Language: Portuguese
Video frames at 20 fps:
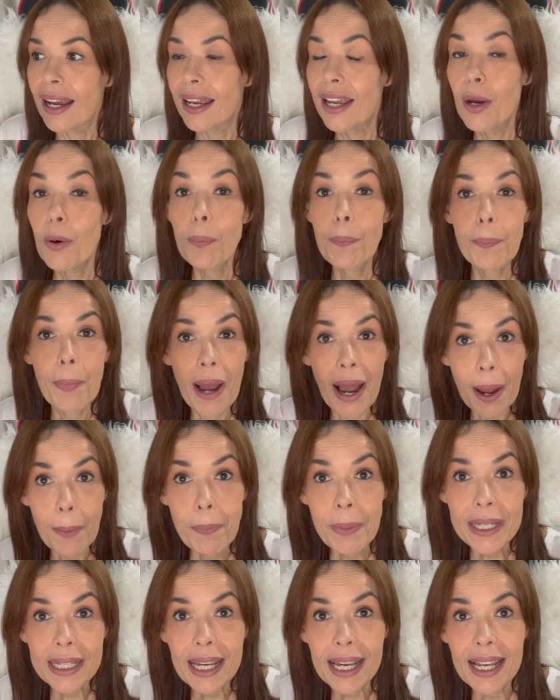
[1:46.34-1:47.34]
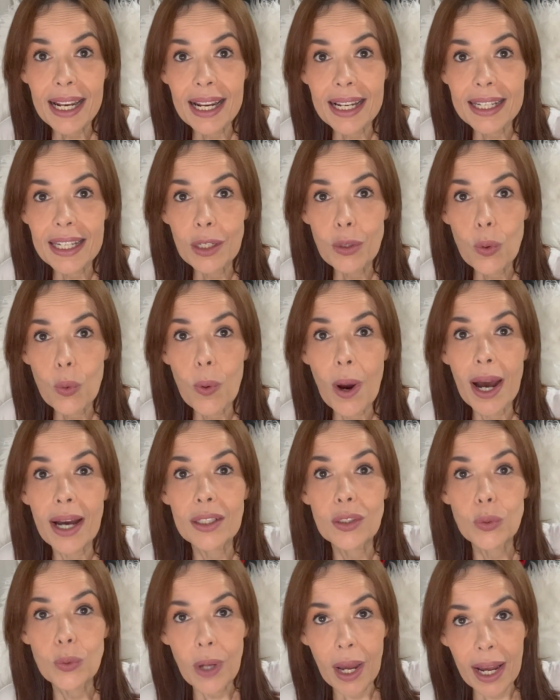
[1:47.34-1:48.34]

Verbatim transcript: eu apliquei ele aqui no quarto,